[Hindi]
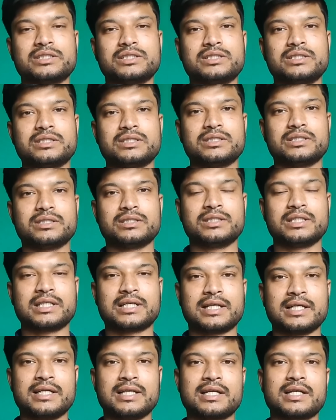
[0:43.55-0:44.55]
जी
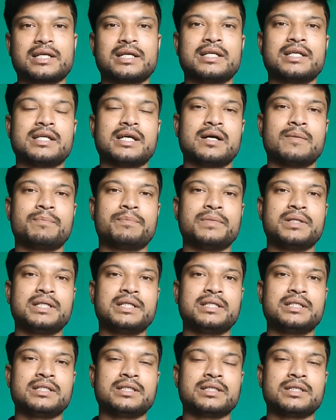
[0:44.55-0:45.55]
ने कहीं ना कहीं अपनी